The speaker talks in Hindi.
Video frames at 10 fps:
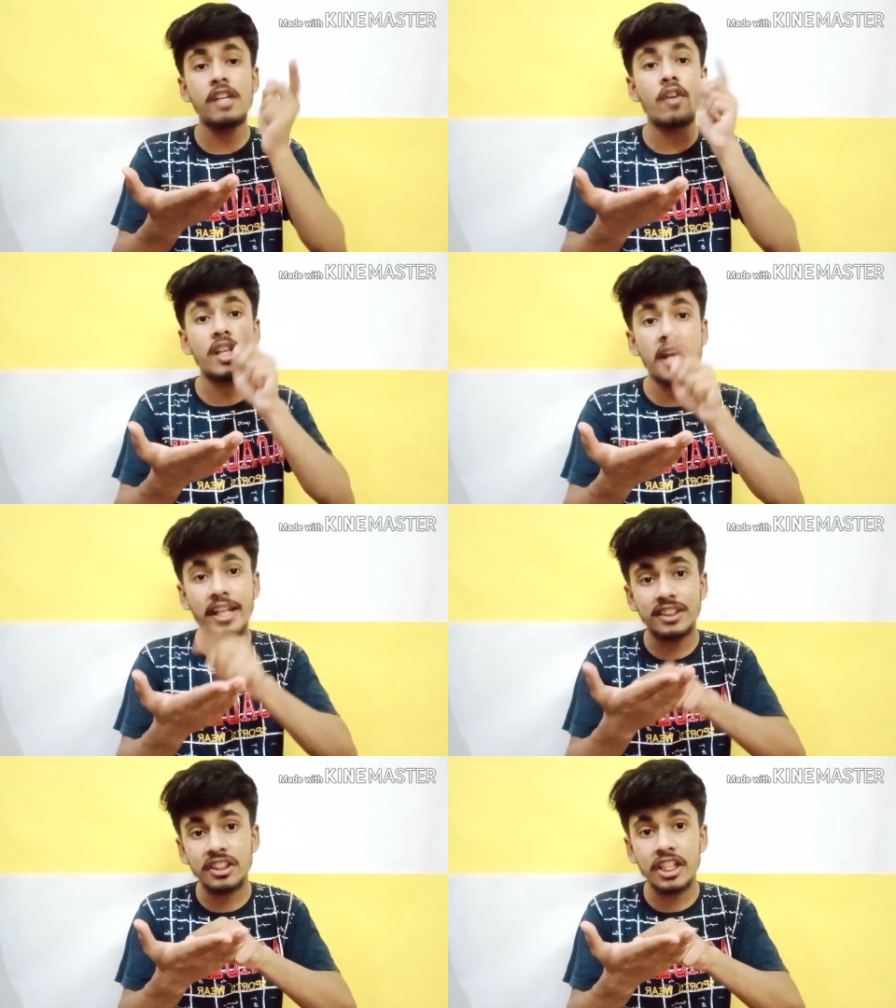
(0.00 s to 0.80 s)
ये वाली
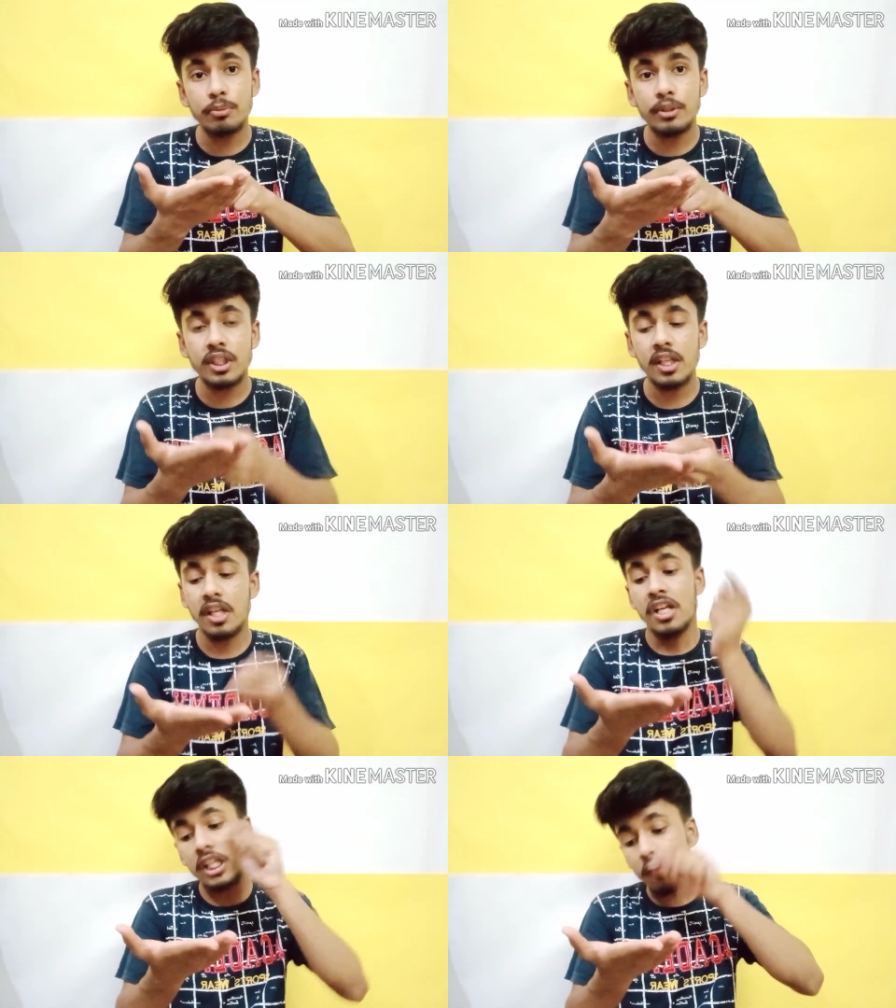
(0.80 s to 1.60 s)
एक्सरसाइज में से
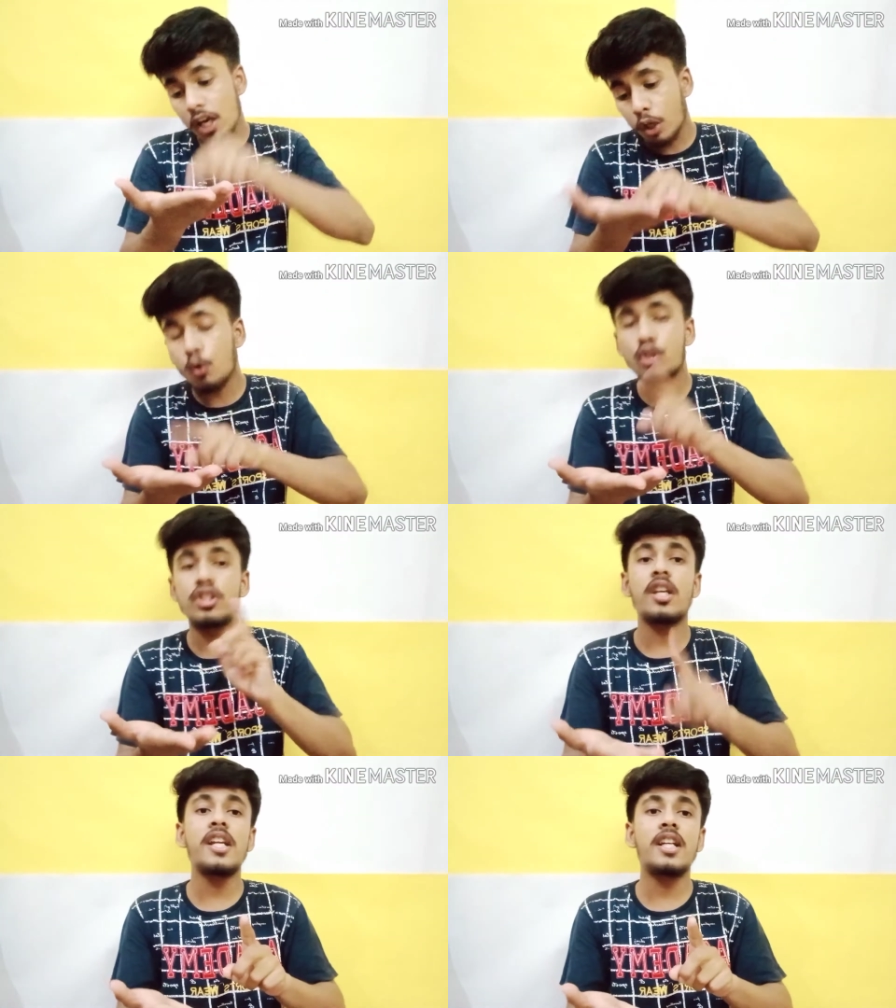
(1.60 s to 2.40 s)
ये वाला
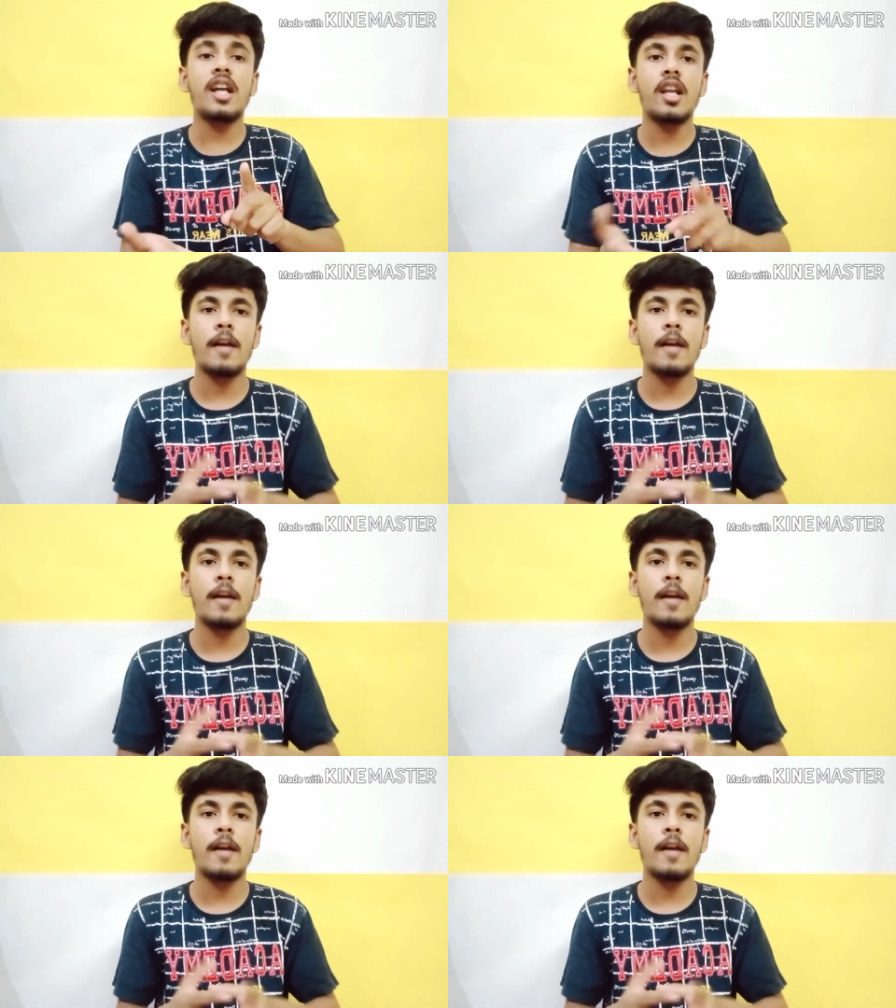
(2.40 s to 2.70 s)
क्वेश्चन नहीं करना